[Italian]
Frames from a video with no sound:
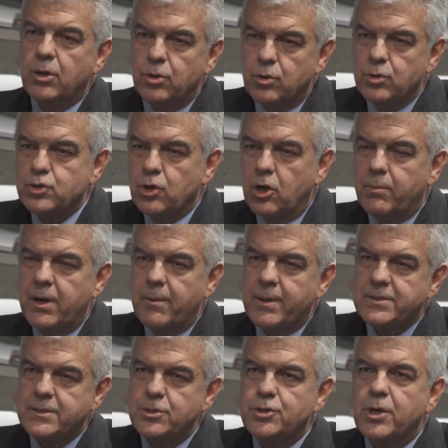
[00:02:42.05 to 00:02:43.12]
non solo per i
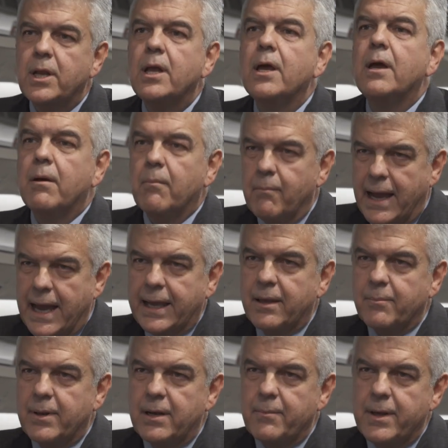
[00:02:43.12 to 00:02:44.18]
passeggeri ma
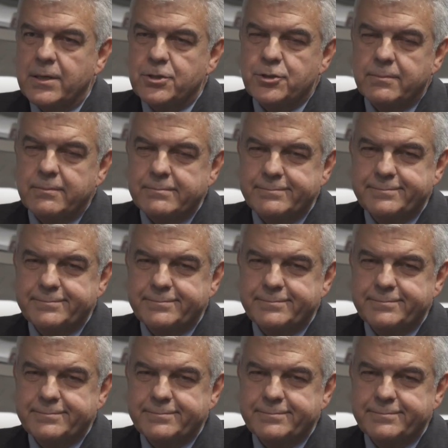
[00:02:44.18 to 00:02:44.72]
anche per le merci.